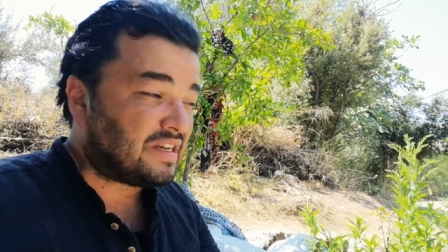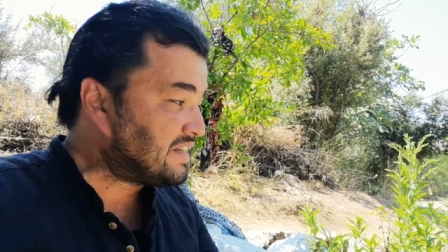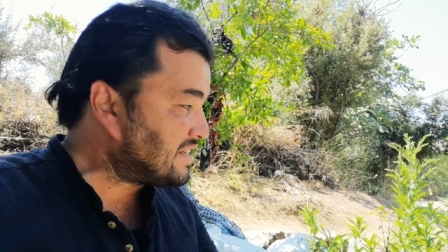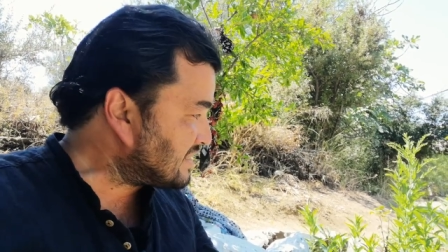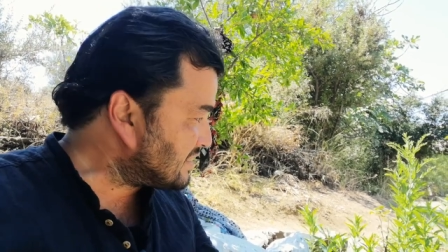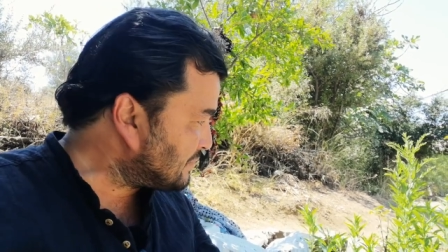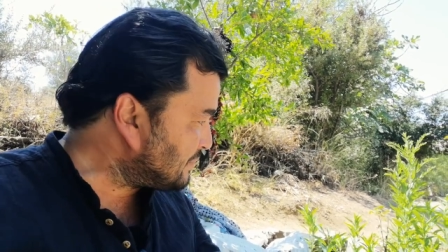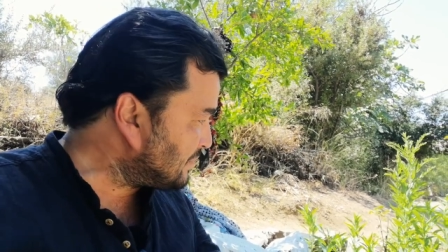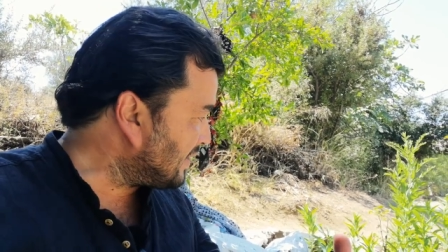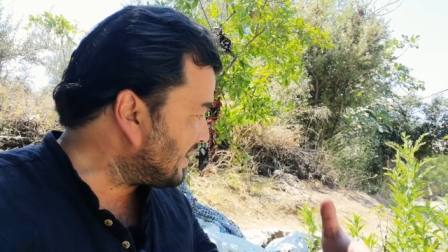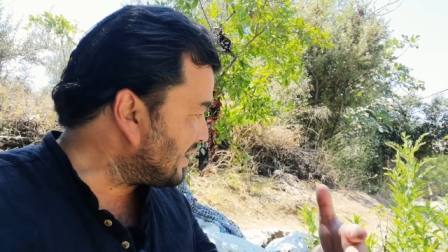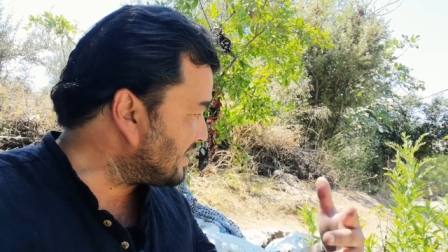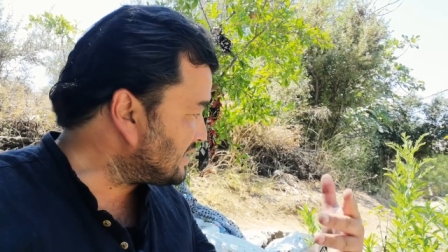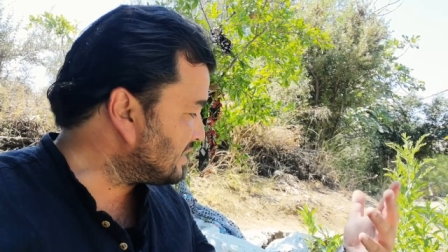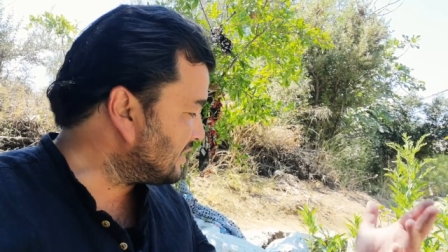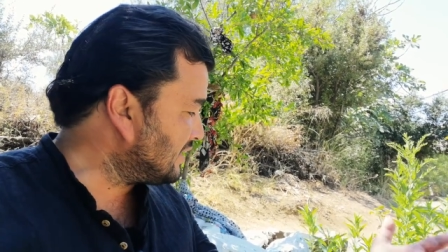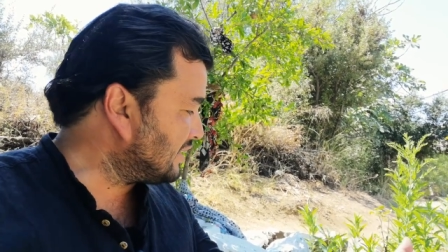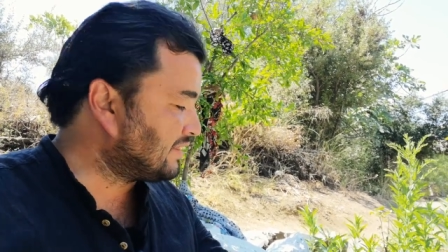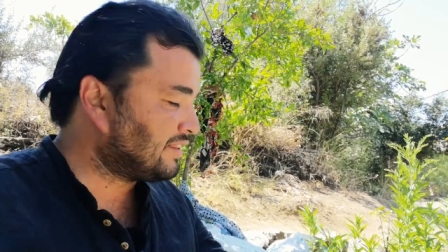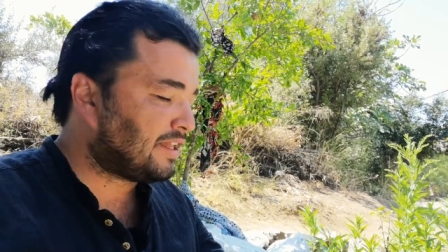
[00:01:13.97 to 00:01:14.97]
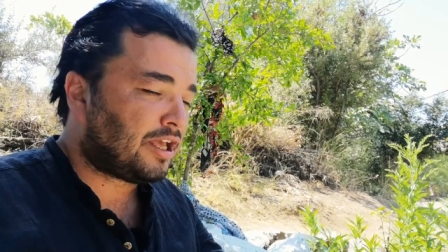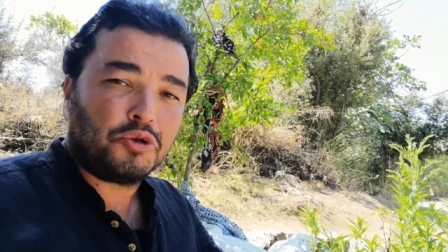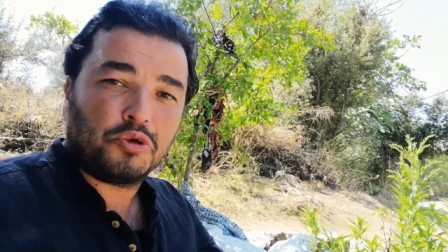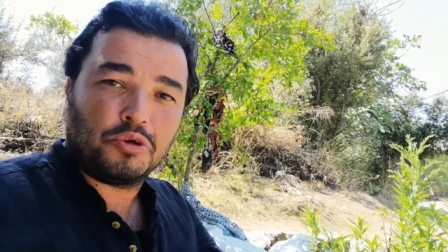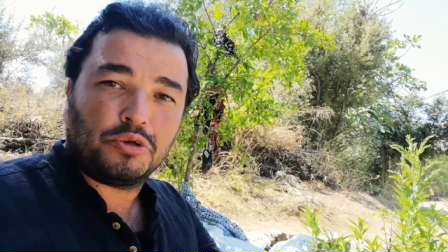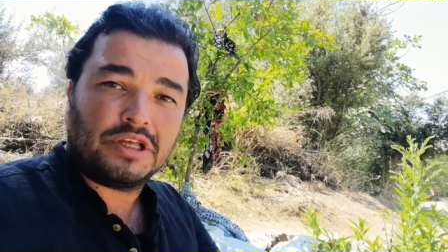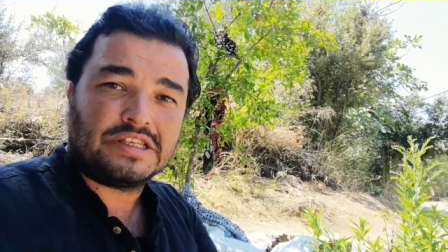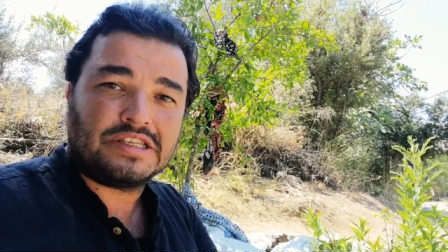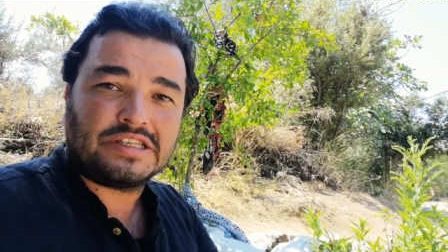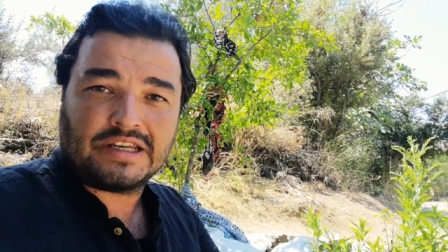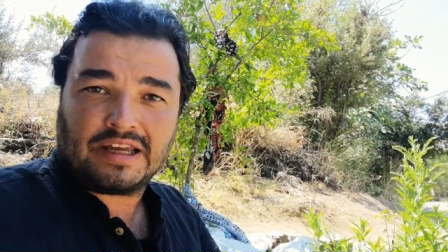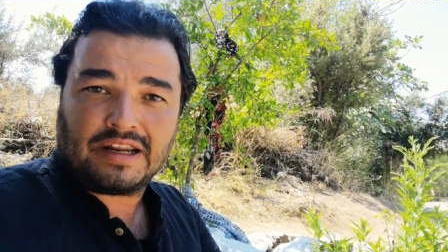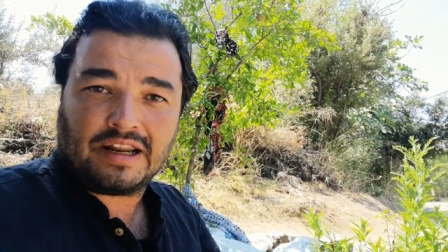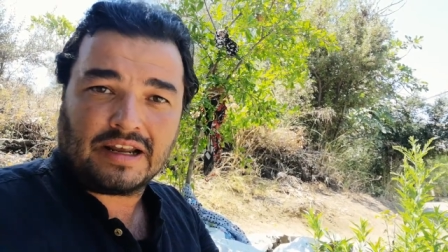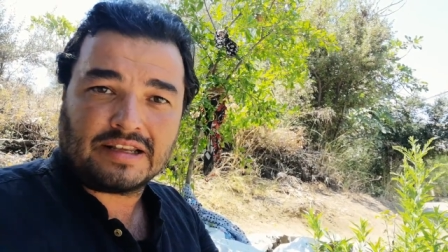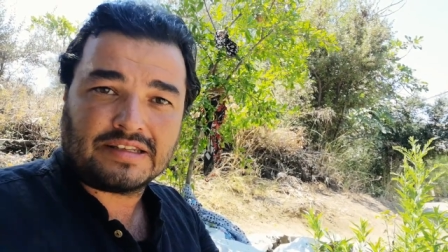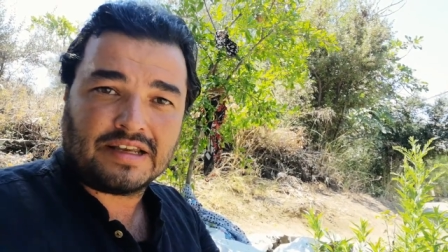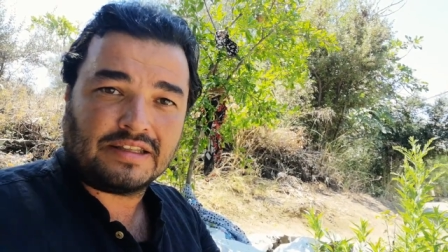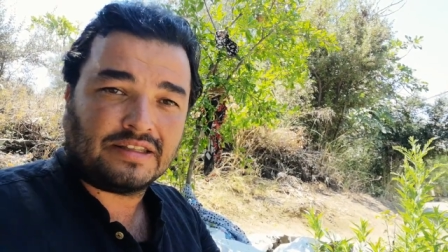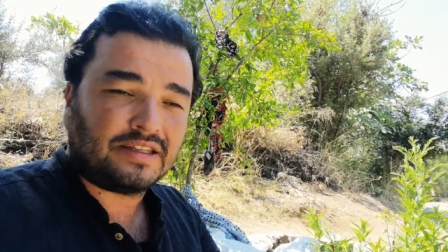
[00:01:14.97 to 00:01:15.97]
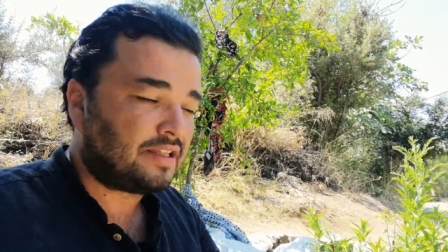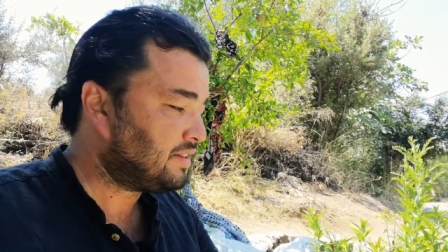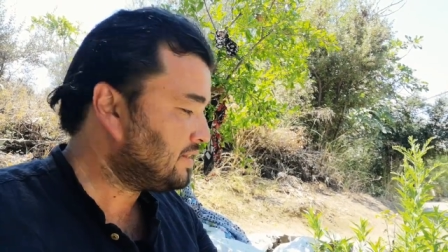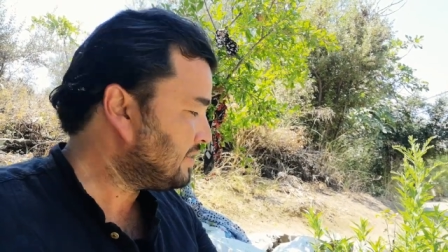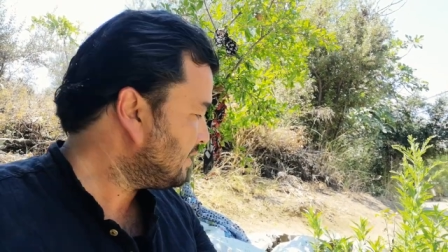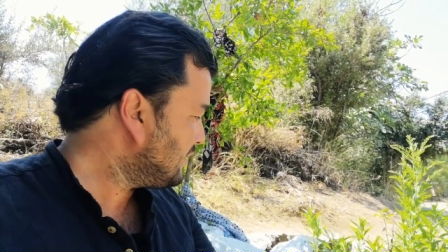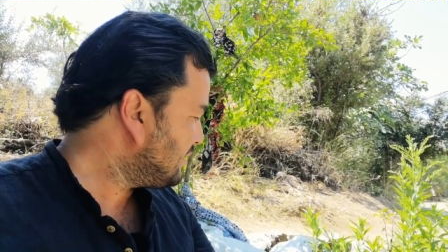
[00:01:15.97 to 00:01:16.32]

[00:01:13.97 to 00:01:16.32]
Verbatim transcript: kızmayacağından yola çıkarak zaten